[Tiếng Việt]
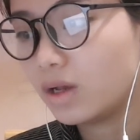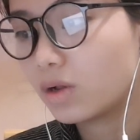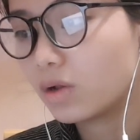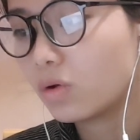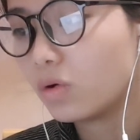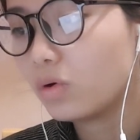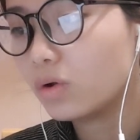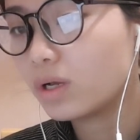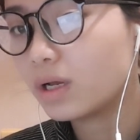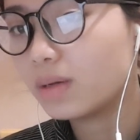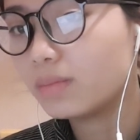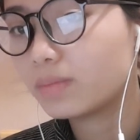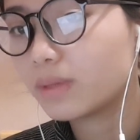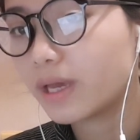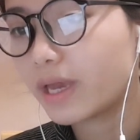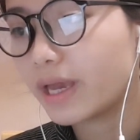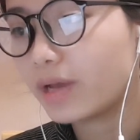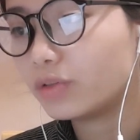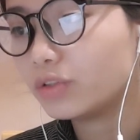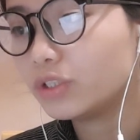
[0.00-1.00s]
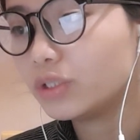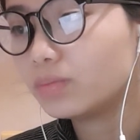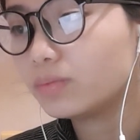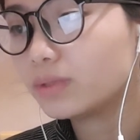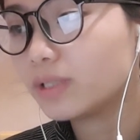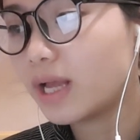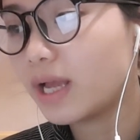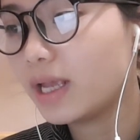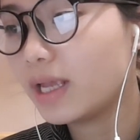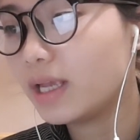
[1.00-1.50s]
cô cầm kéo trong
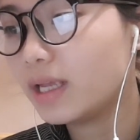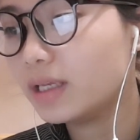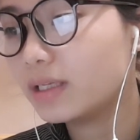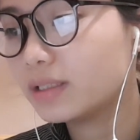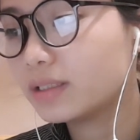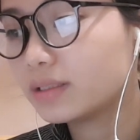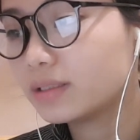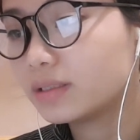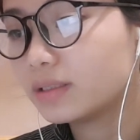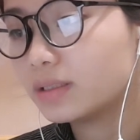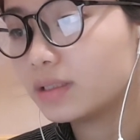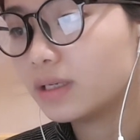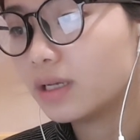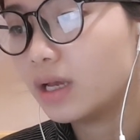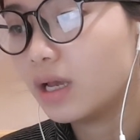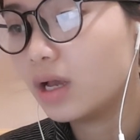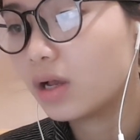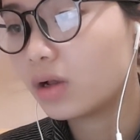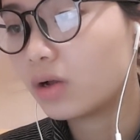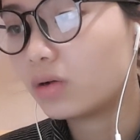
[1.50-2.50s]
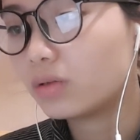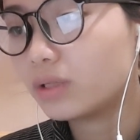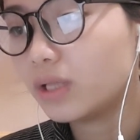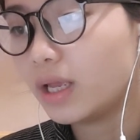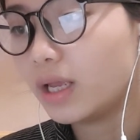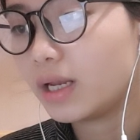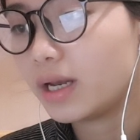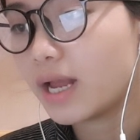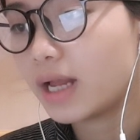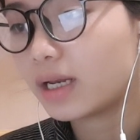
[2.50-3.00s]
tay có
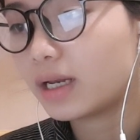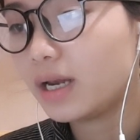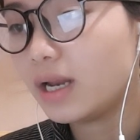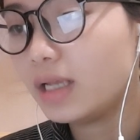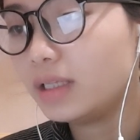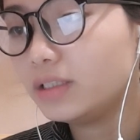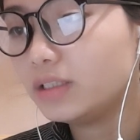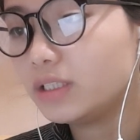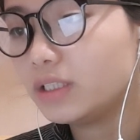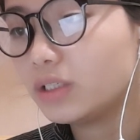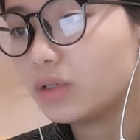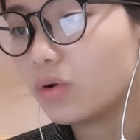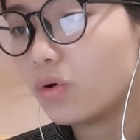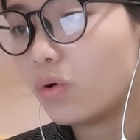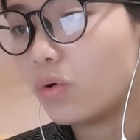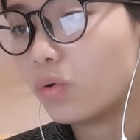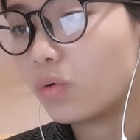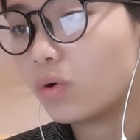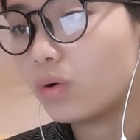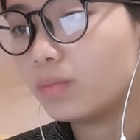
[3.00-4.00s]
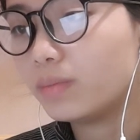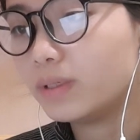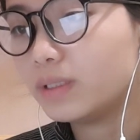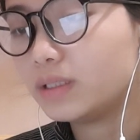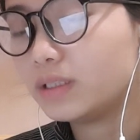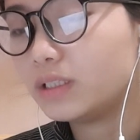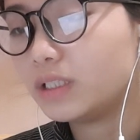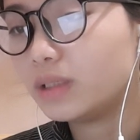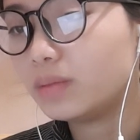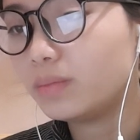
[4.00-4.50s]
thể đặt lên trên cổ của mình
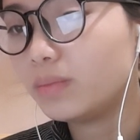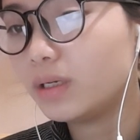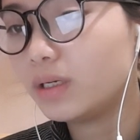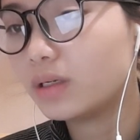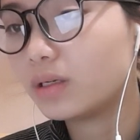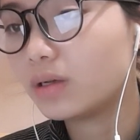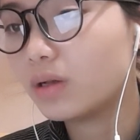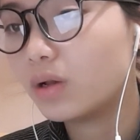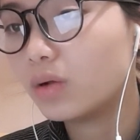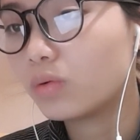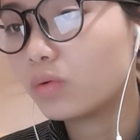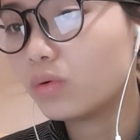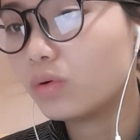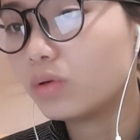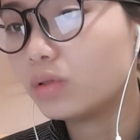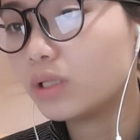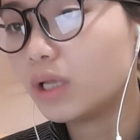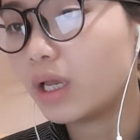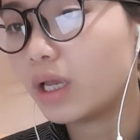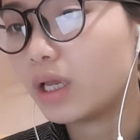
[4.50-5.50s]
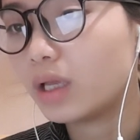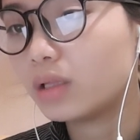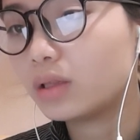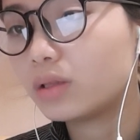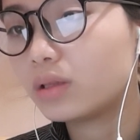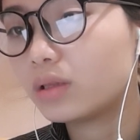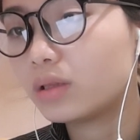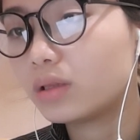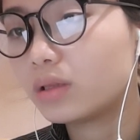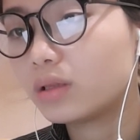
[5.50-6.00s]
chính mình cũng có thể
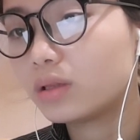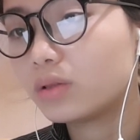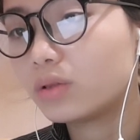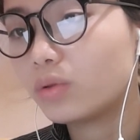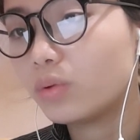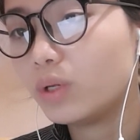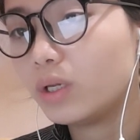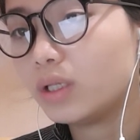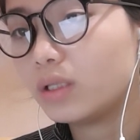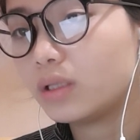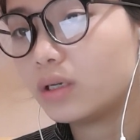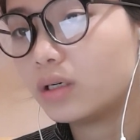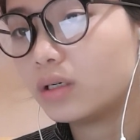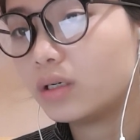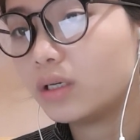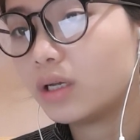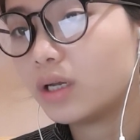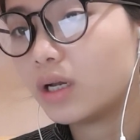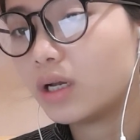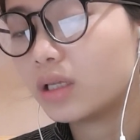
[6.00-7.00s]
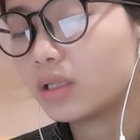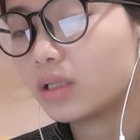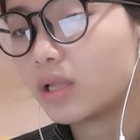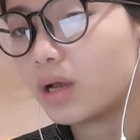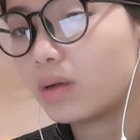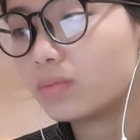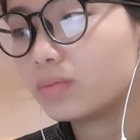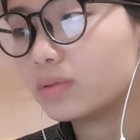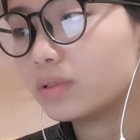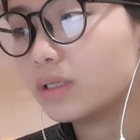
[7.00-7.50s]
tùy thời
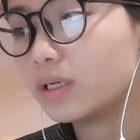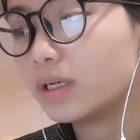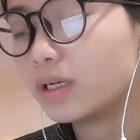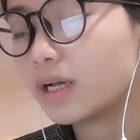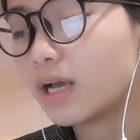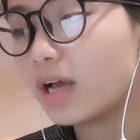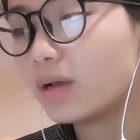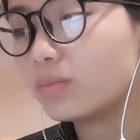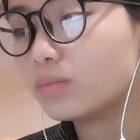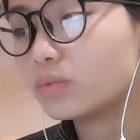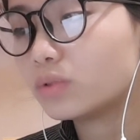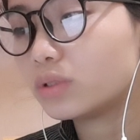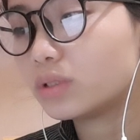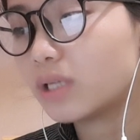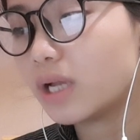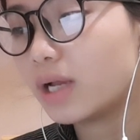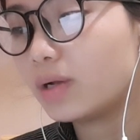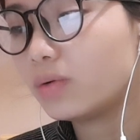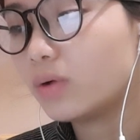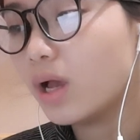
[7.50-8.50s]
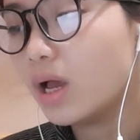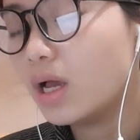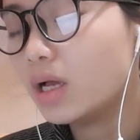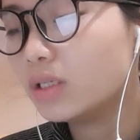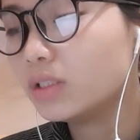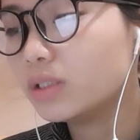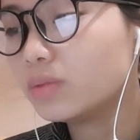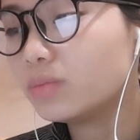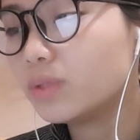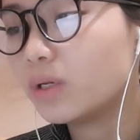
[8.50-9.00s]
thọc người khác một dao
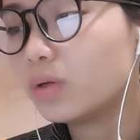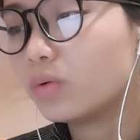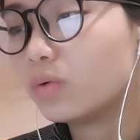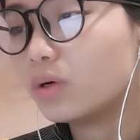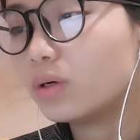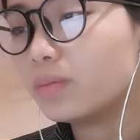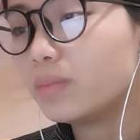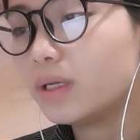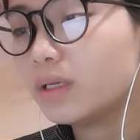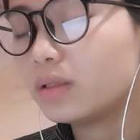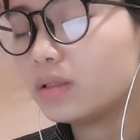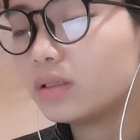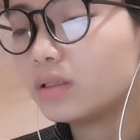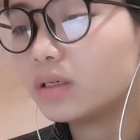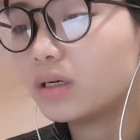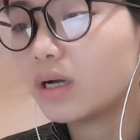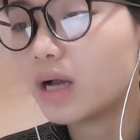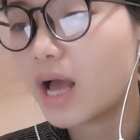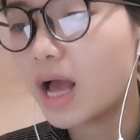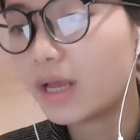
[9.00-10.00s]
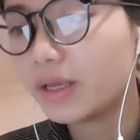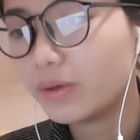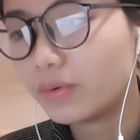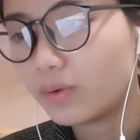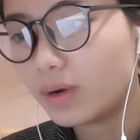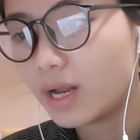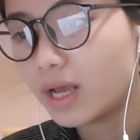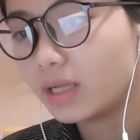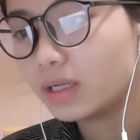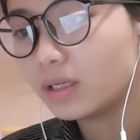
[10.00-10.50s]
trong tình huống bình thường hạ hiểu
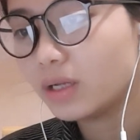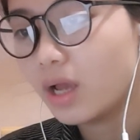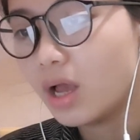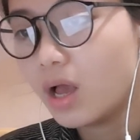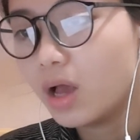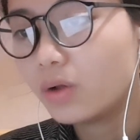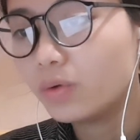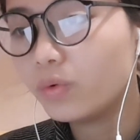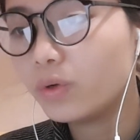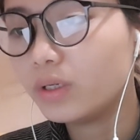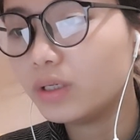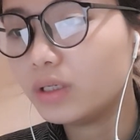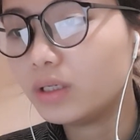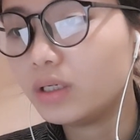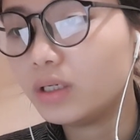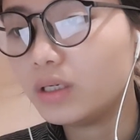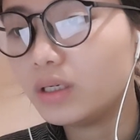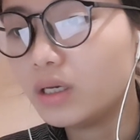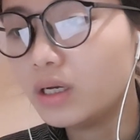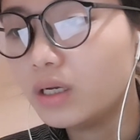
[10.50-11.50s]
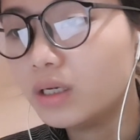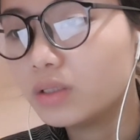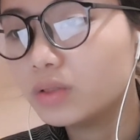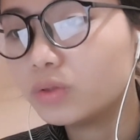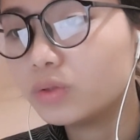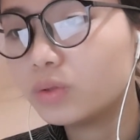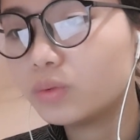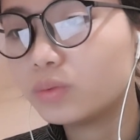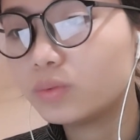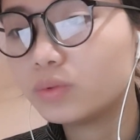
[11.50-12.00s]
lan nguyện ý
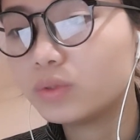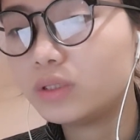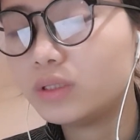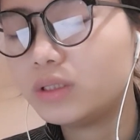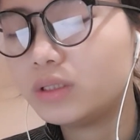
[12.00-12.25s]
dùng